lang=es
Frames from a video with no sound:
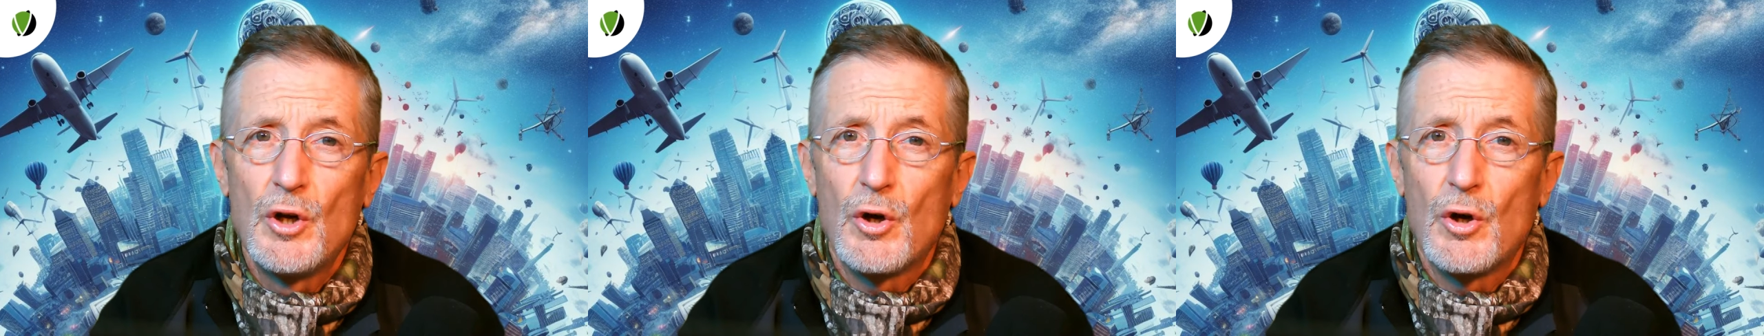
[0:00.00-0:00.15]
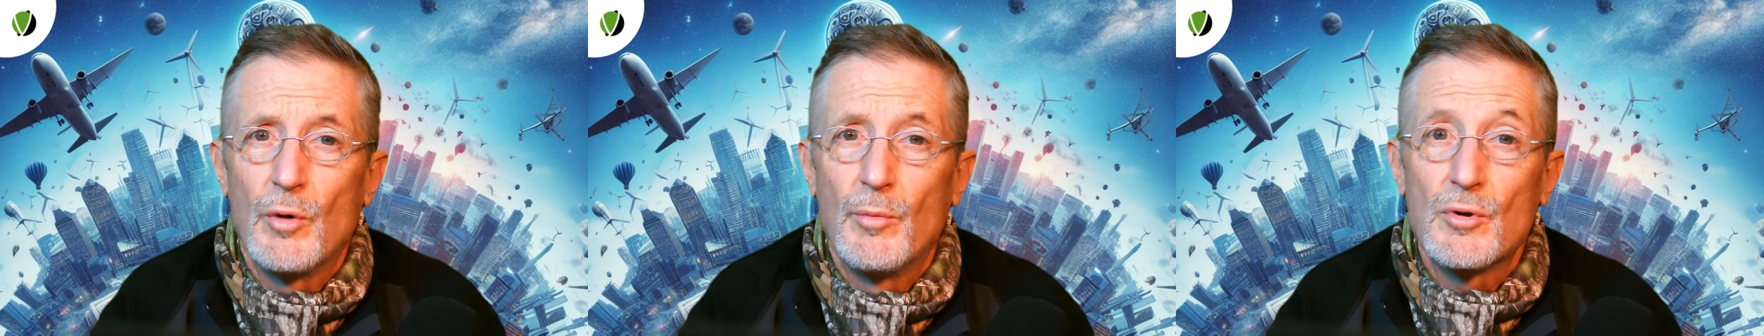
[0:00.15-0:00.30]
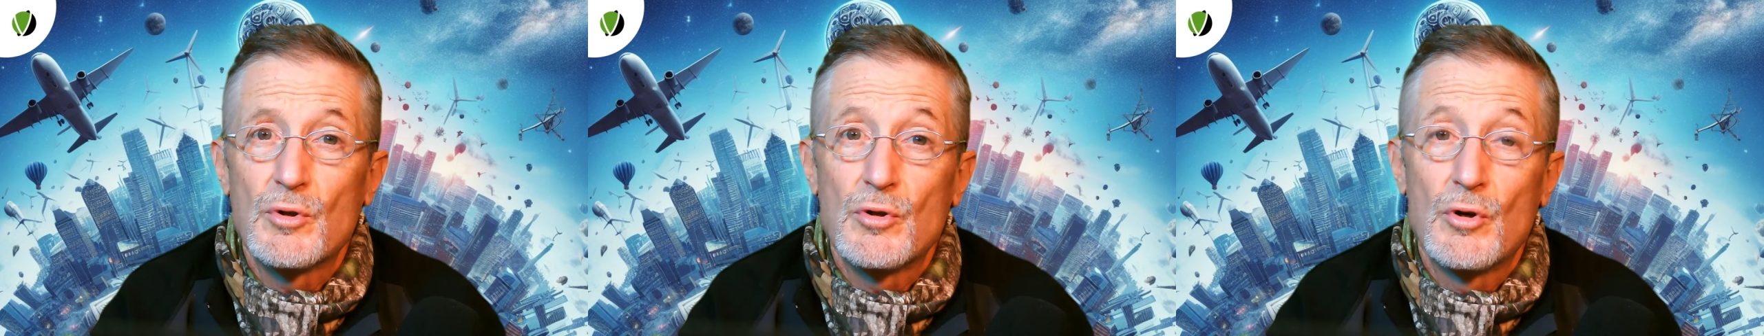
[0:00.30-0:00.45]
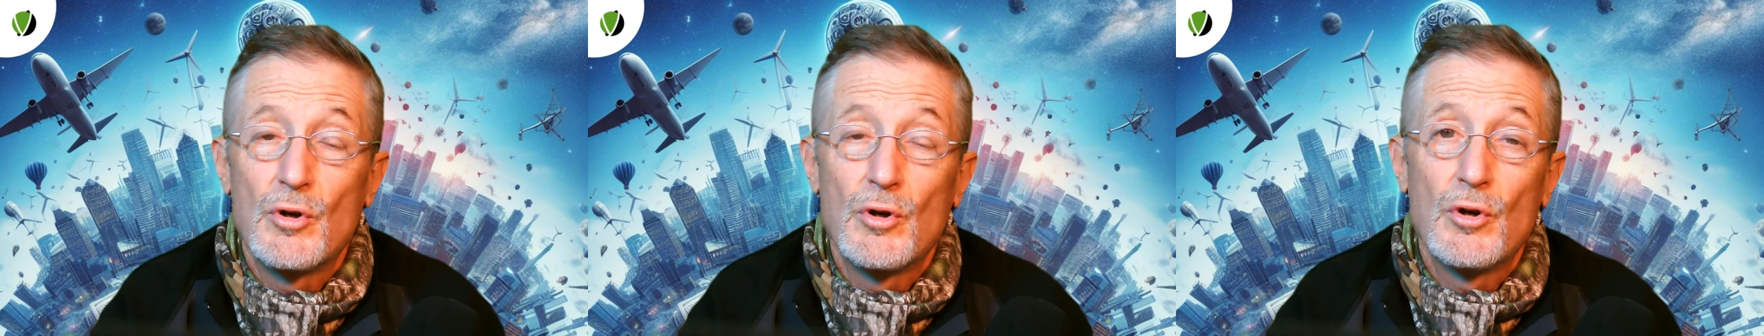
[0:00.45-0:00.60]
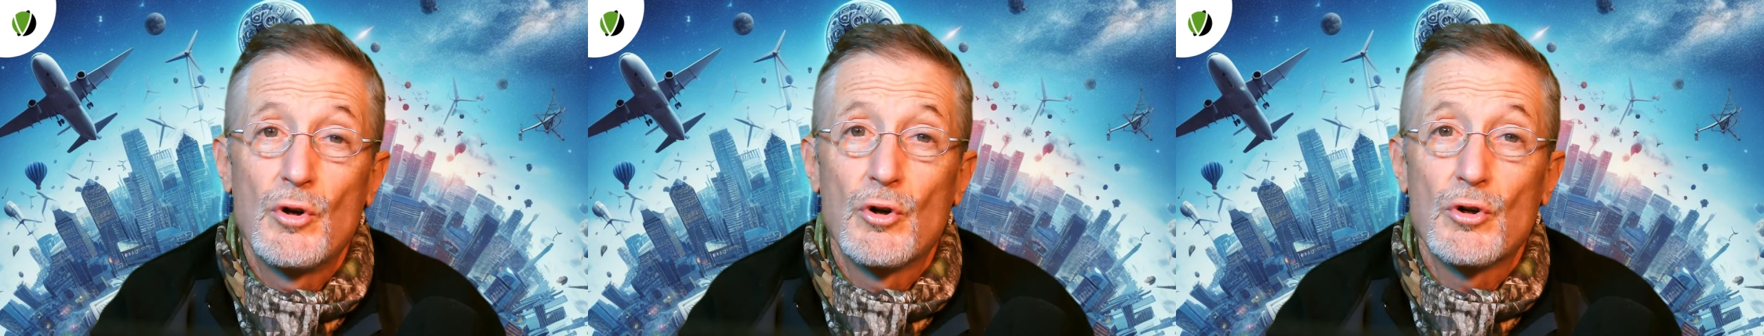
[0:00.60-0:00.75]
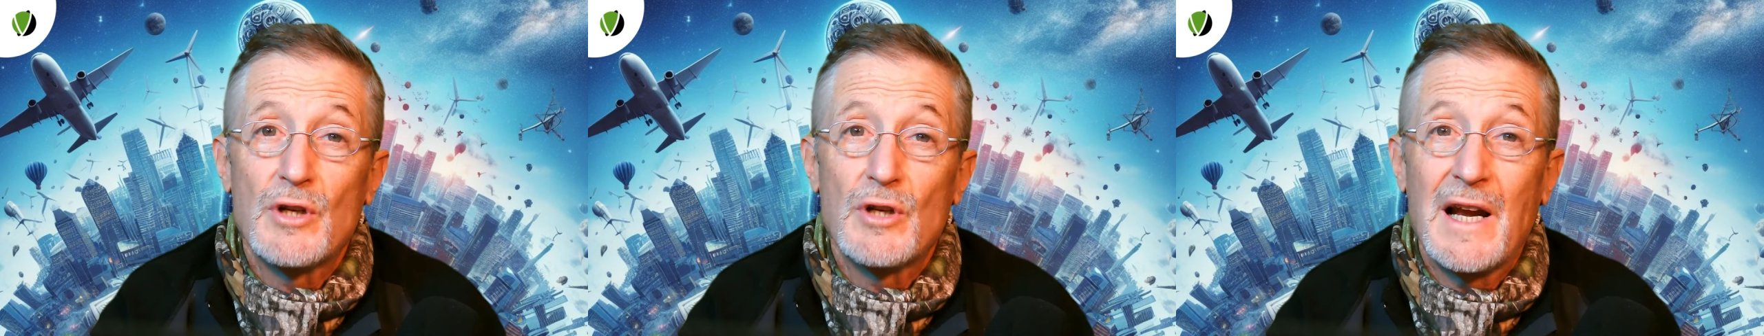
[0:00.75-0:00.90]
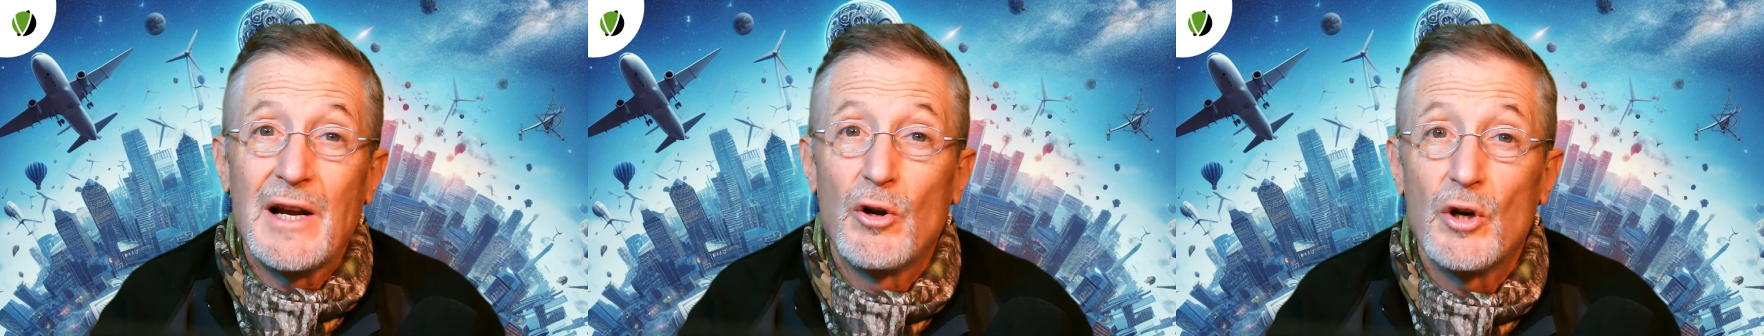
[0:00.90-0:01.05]
como son
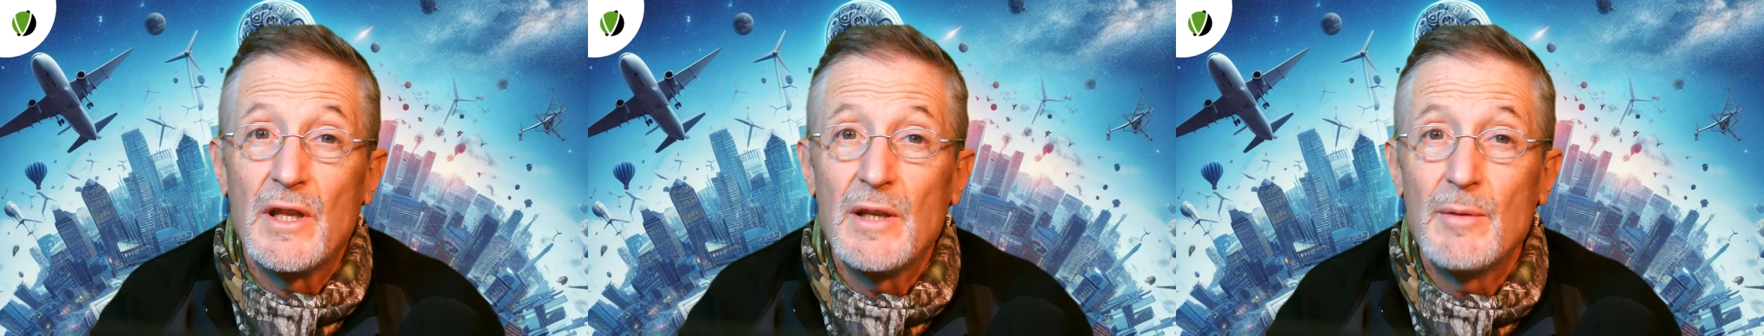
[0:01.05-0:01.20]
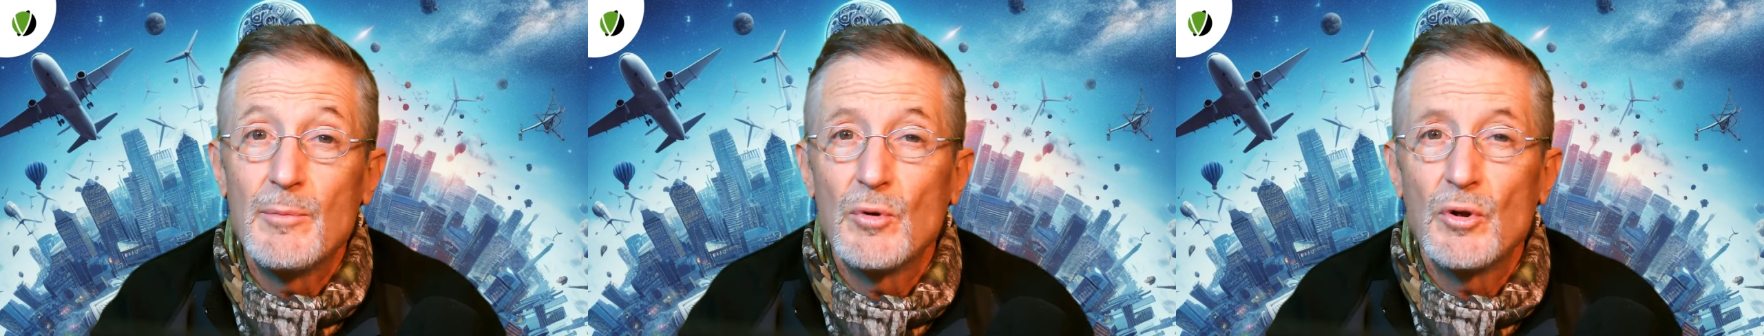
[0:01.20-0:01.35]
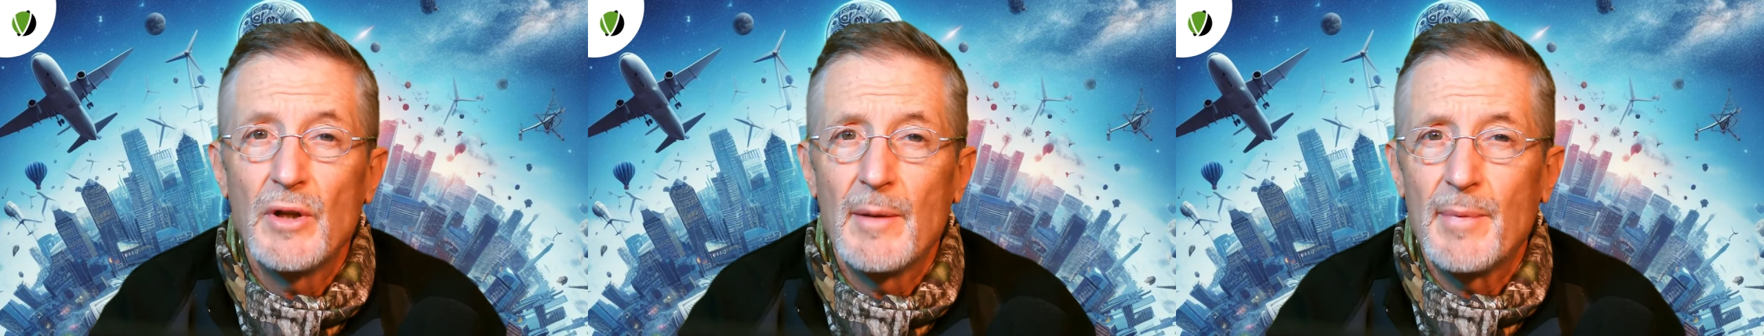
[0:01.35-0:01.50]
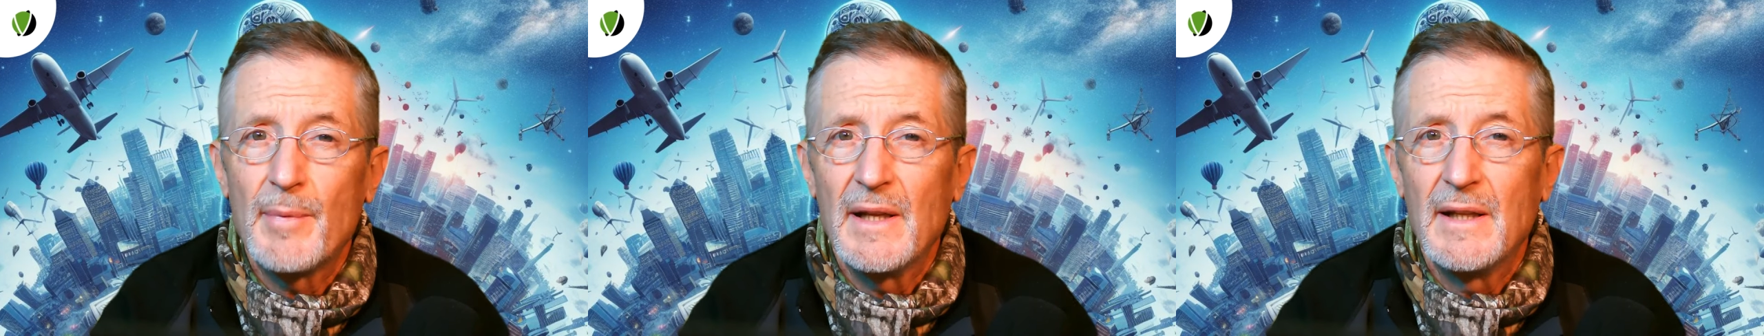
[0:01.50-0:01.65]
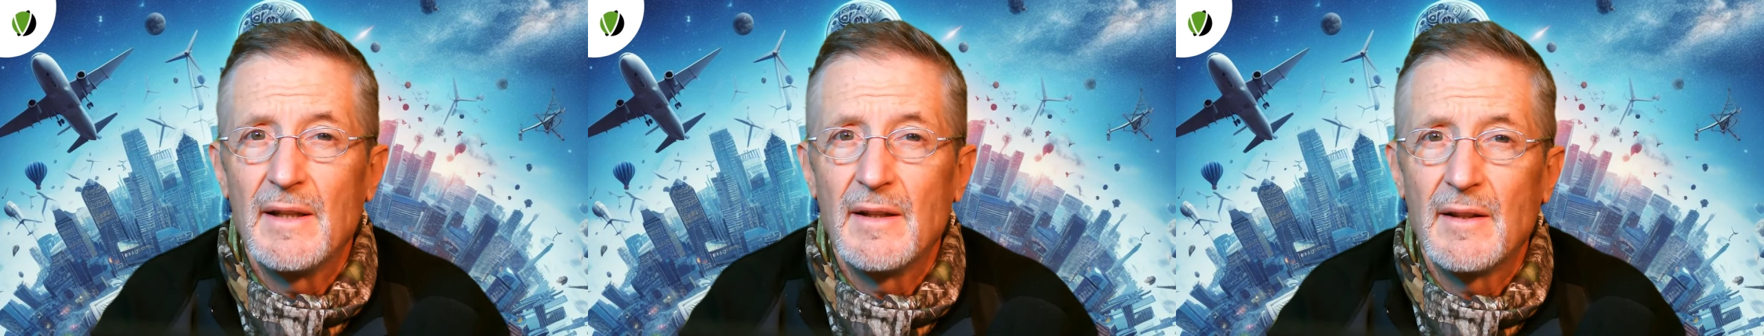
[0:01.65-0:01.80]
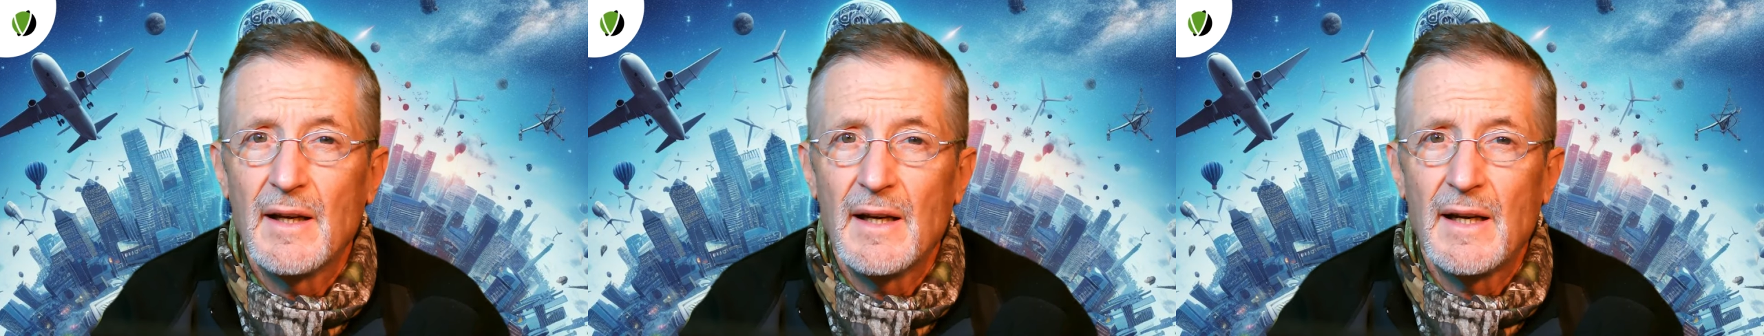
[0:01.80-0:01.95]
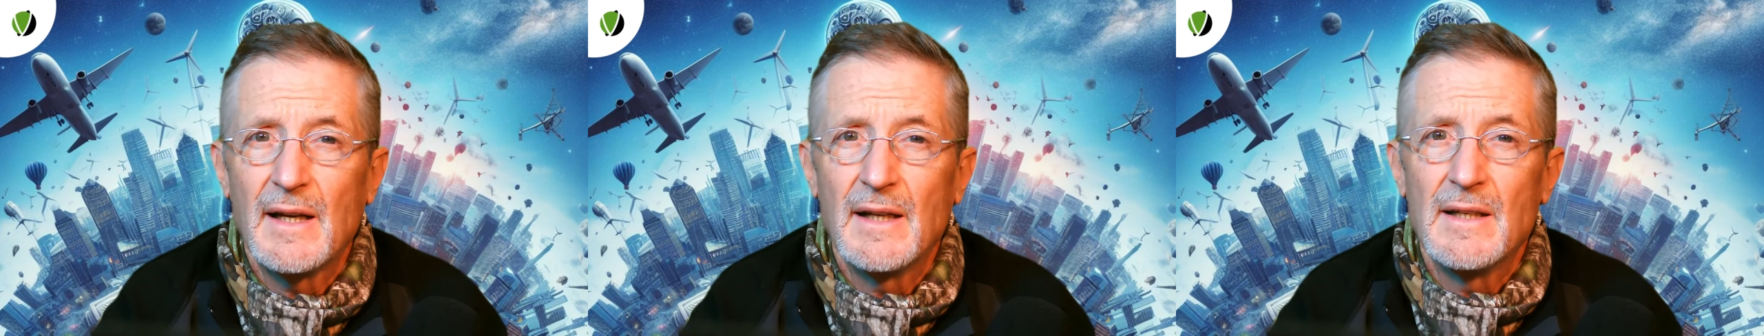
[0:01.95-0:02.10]
los algoritmos de
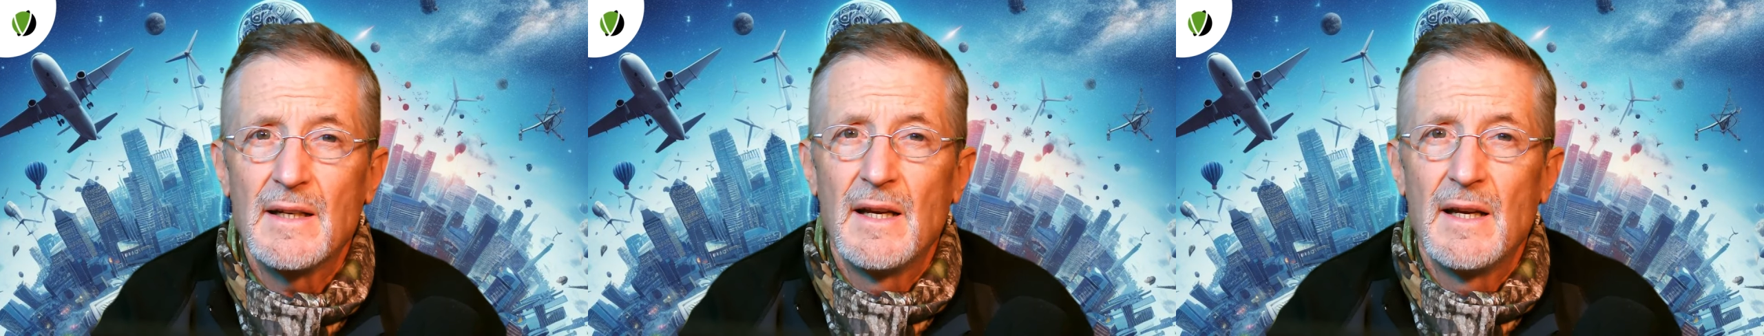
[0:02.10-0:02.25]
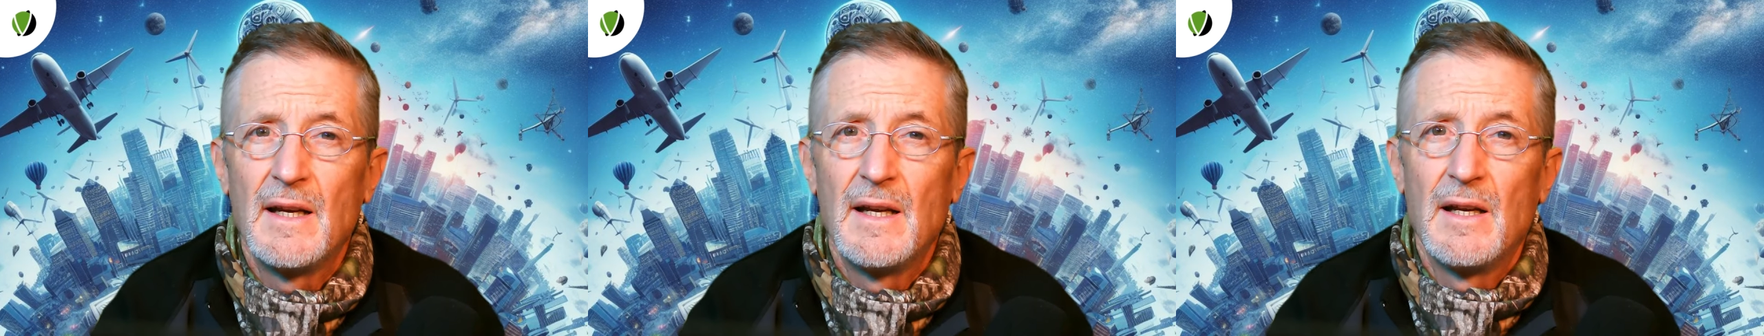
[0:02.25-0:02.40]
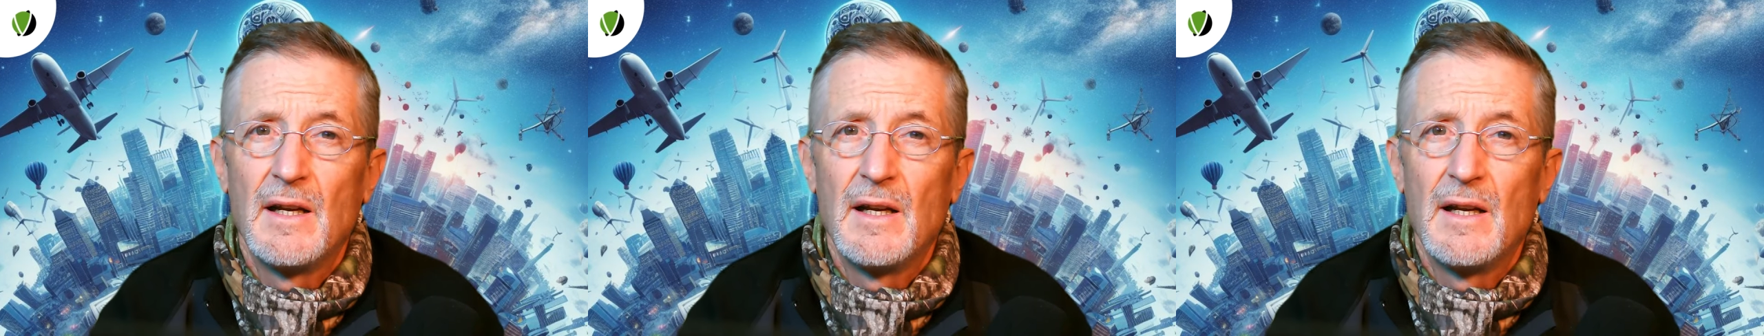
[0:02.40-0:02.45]
aprendizaje